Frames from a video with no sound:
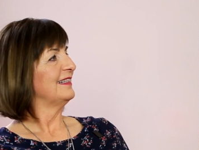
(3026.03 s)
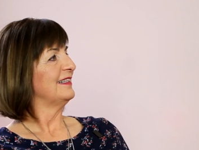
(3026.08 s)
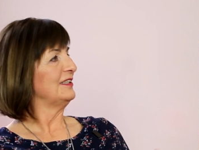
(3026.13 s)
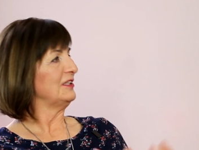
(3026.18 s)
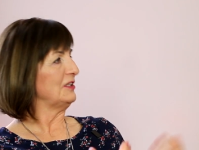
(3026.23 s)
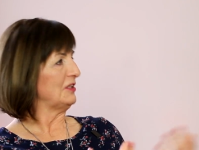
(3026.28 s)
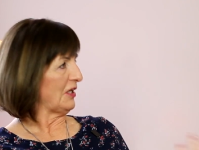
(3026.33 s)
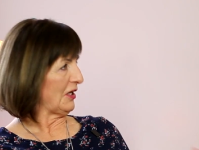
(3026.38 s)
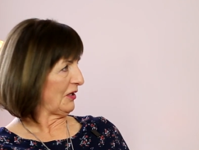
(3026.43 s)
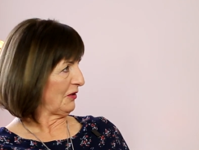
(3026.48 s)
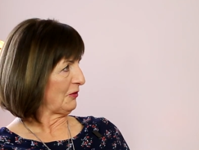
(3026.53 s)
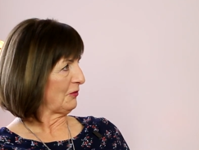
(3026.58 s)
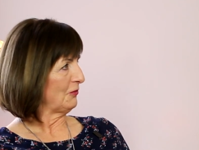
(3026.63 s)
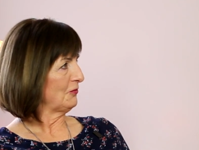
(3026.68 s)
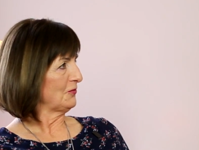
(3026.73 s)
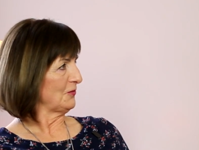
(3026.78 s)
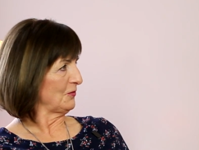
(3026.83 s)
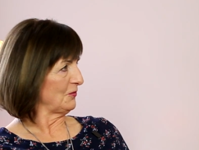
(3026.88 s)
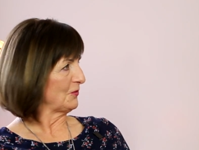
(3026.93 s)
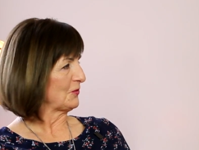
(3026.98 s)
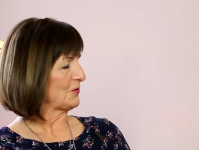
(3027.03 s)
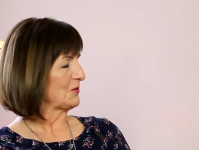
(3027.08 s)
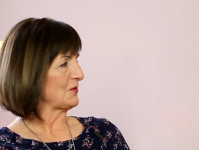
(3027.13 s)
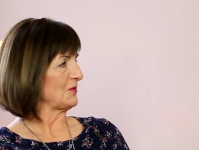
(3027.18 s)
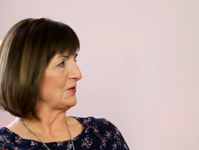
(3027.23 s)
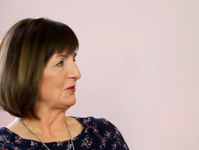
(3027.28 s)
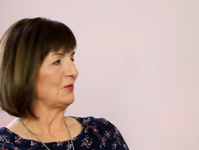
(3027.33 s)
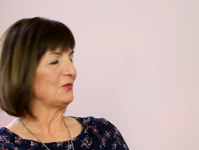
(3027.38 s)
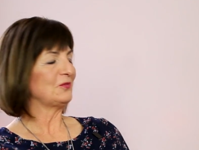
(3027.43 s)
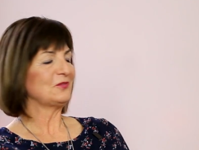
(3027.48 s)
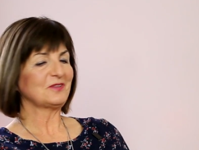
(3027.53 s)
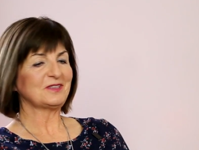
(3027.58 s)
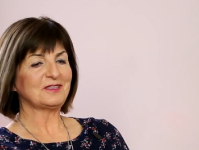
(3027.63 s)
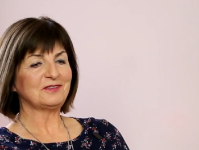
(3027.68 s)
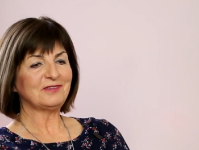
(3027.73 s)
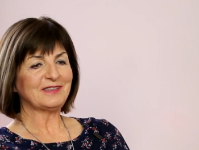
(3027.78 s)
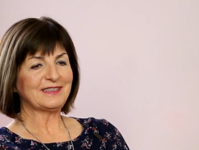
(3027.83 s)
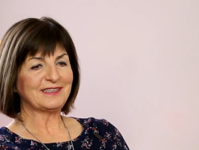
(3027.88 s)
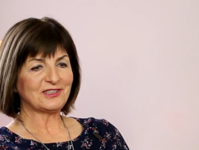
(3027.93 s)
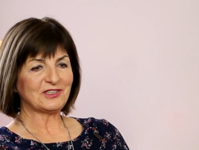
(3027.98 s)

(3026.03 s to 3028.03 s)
liderów, twórców, Steve'a